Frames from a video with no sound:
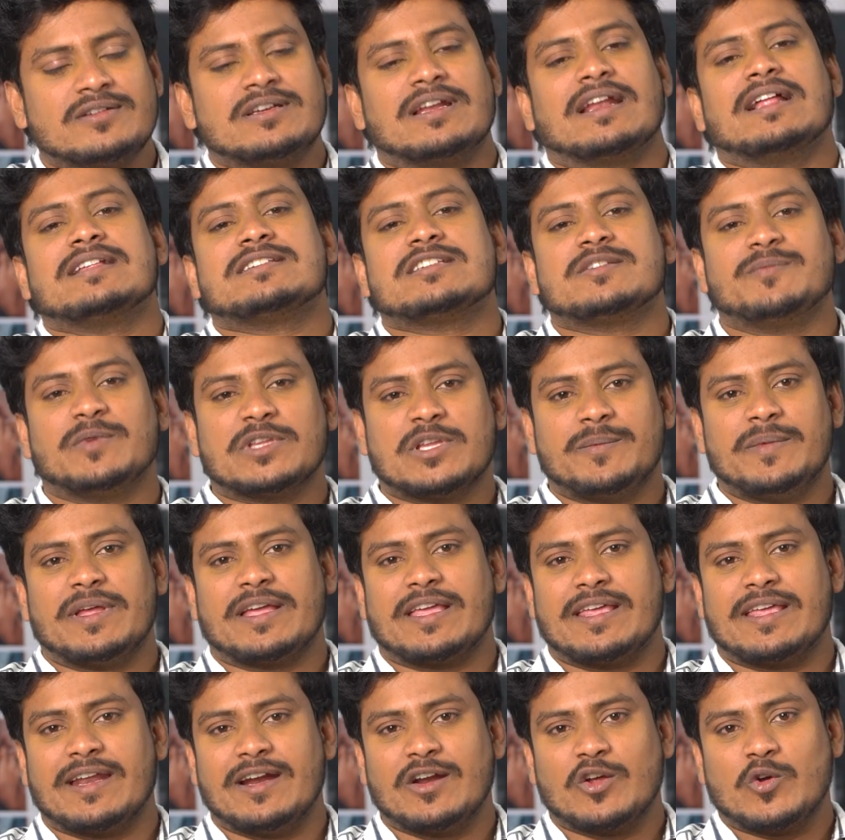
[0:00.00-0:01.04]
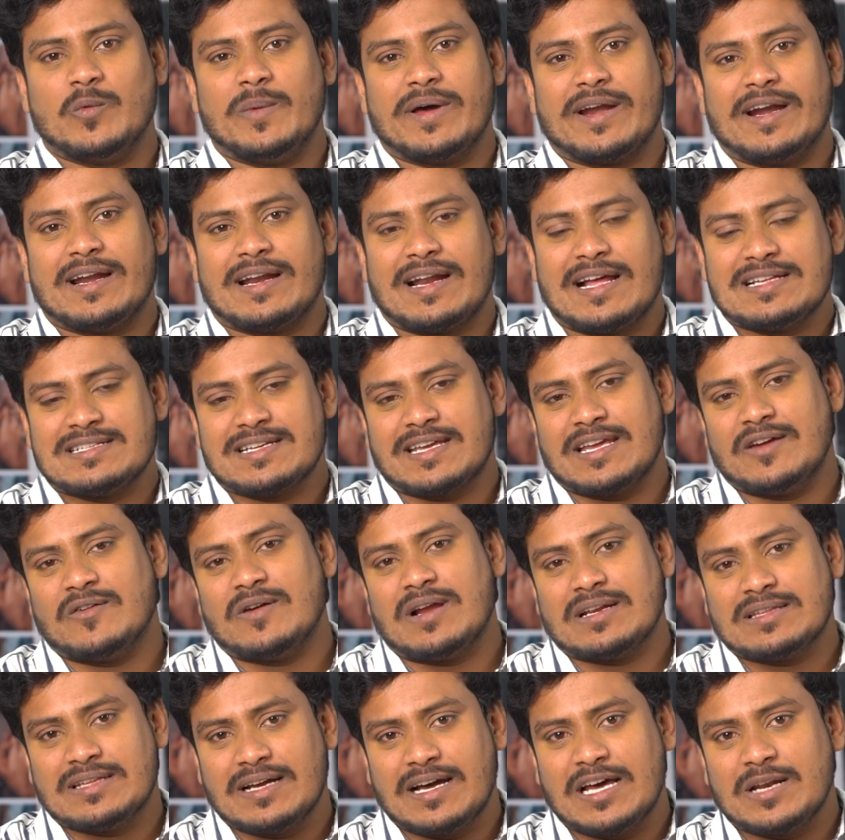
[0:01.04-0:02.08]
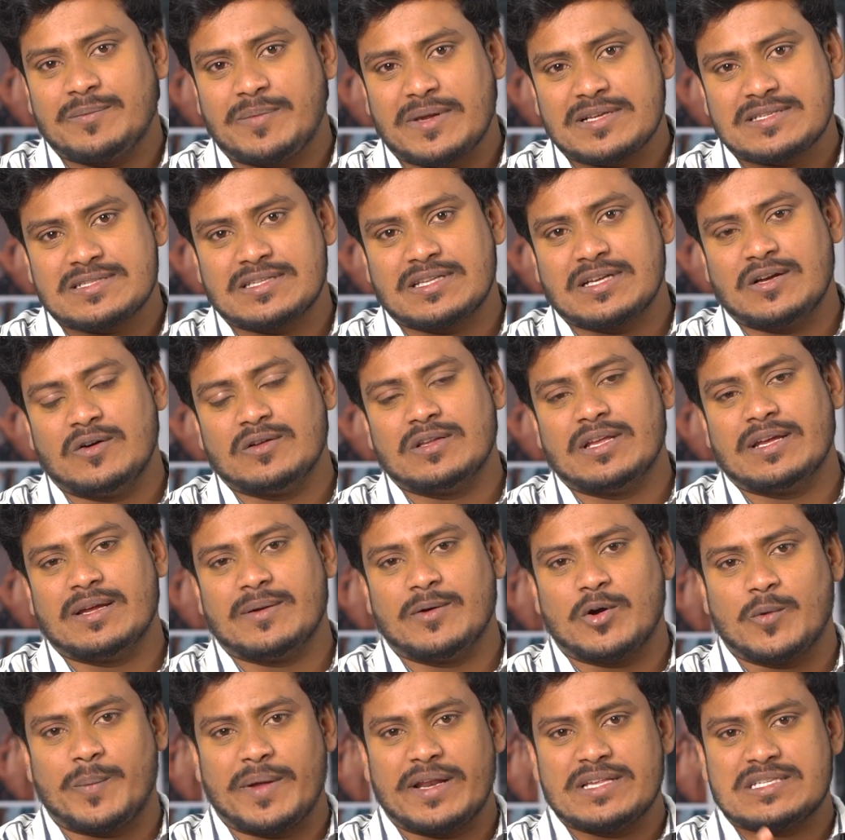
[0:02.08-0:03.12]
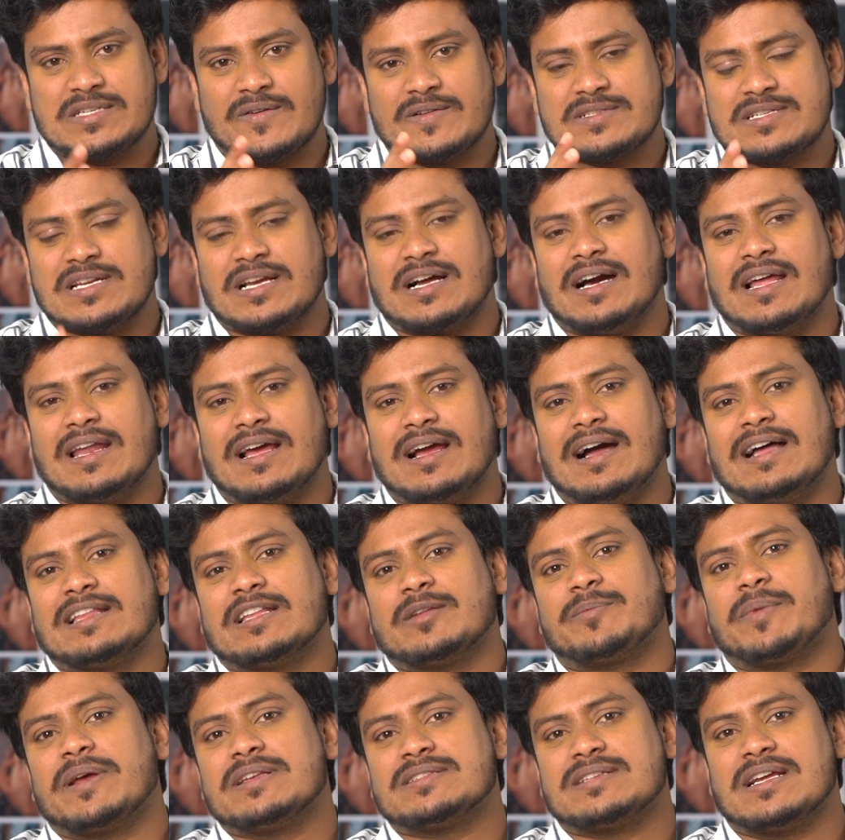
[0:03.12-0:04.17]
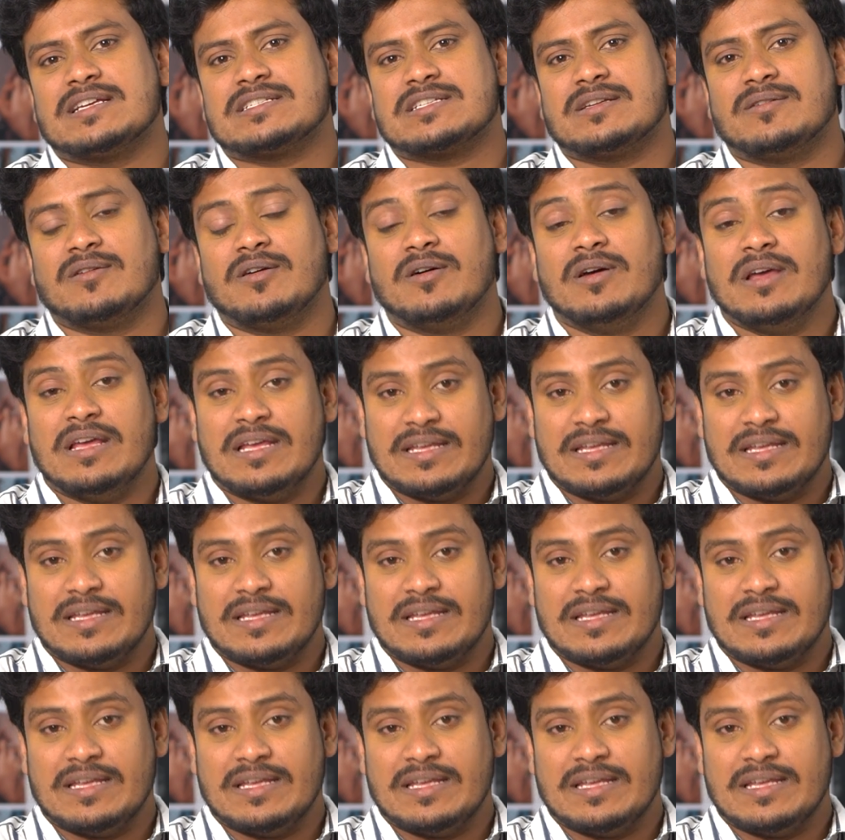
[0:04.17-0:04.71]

రోజు అనాలిసిస్ మొత్తం మీద కిరణ్ కుమార్ రెడ్డి రాజకీయంలో అర్థం కాని పరిస్థితిగా ఉంది ఒక పది సంవత్సరాల కాలంగా ఆంధ్రప్రదేశ్ రాష్ట్రంలో